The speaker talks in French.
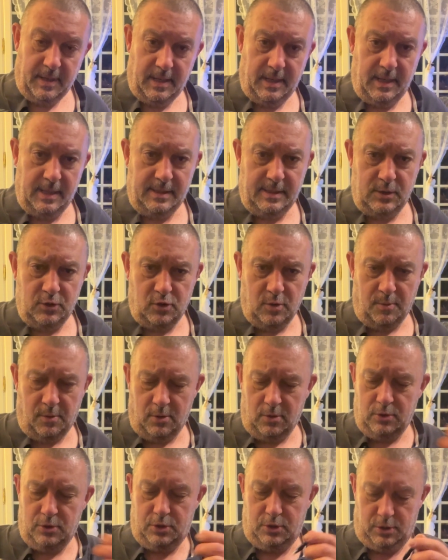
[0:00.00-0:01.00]
Et si je
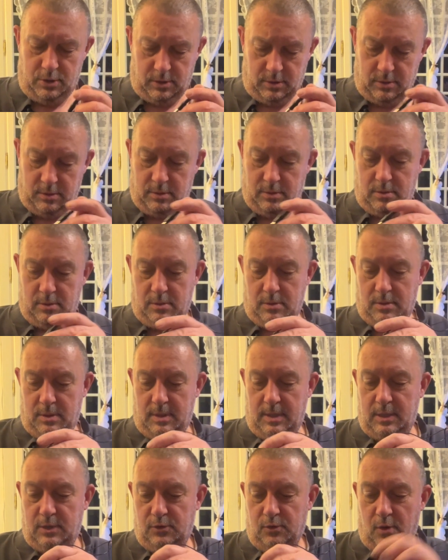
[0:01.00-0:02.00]
branche,
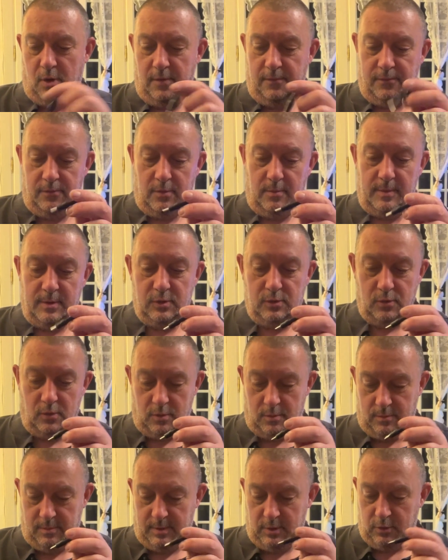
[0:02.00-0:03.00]
et sur off, mais sur,
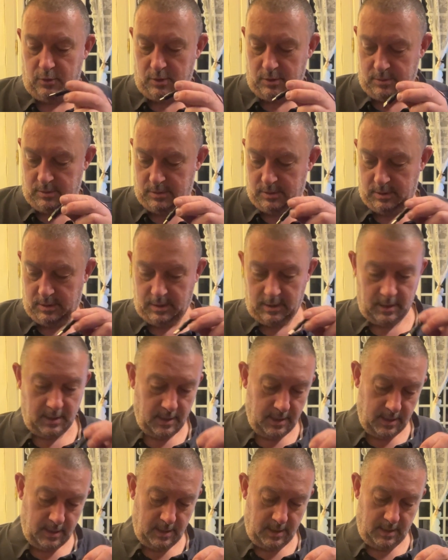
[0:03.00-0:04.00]
on met dedans.
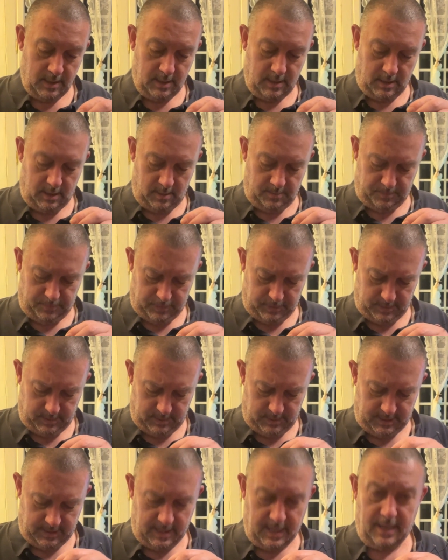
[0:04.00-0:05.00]
Hop,
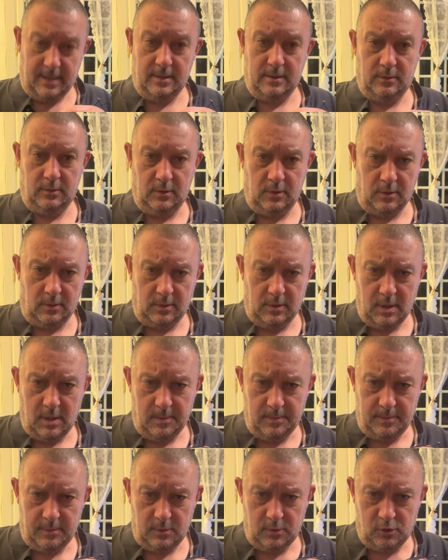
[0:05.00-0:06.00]
c'est là, dedans.
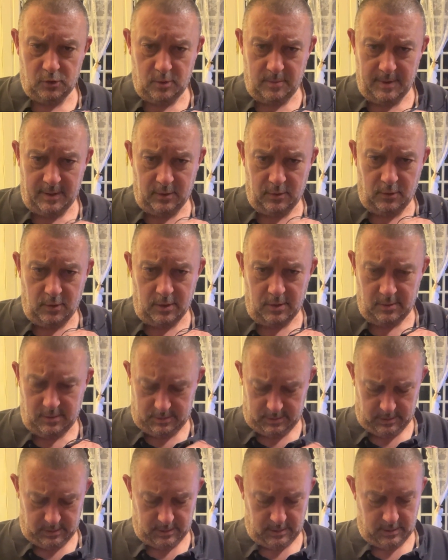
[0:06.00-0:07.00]
Hop, je mets
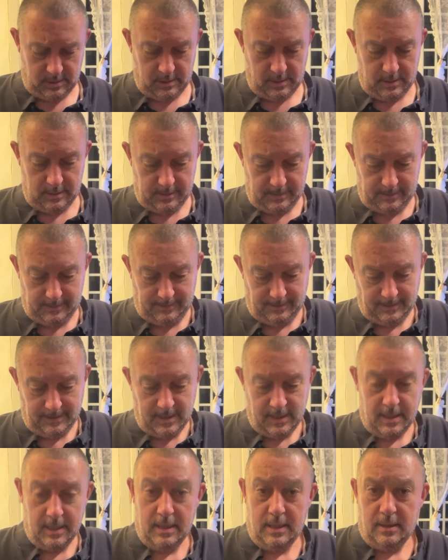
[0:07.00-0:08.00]
dedans.
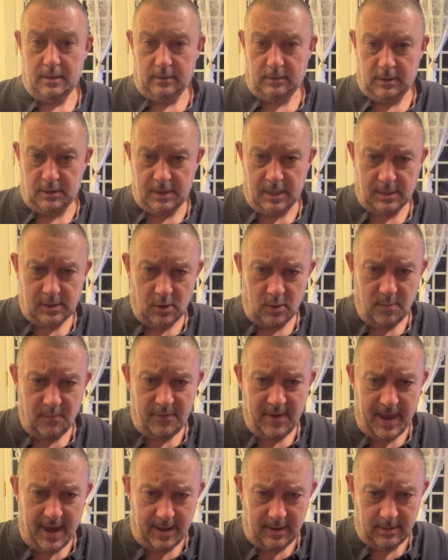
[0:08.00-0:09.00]
Déjà, il s'allume
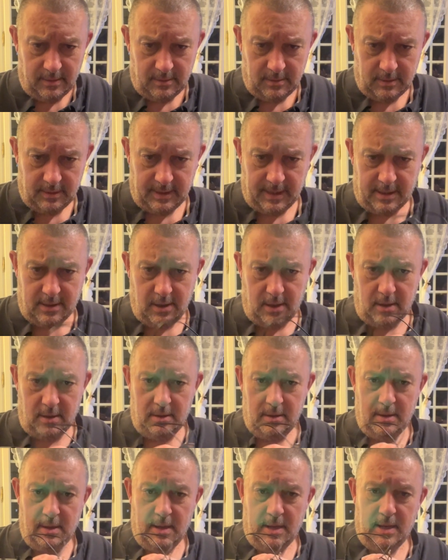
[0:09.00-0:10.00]
vert,
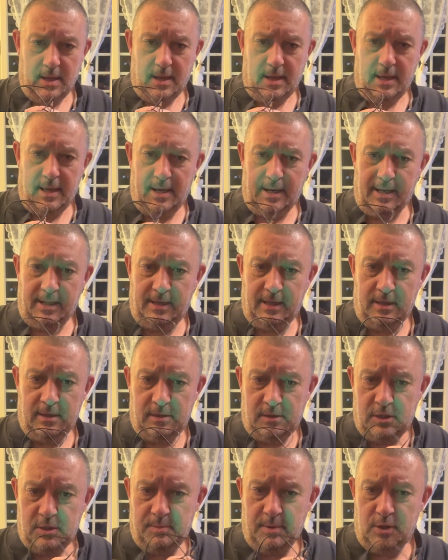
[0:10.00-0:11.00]
d'accord Et regardez,
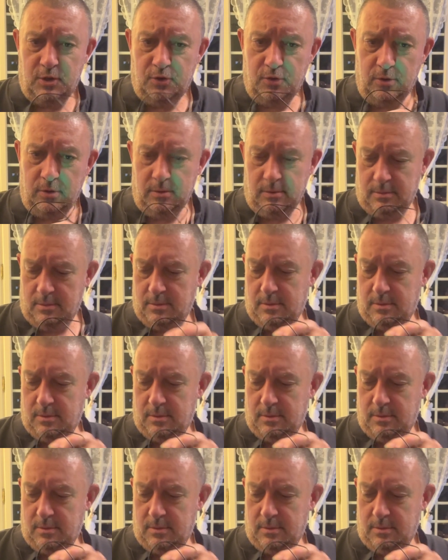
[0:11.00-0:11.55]
si je mets le jus,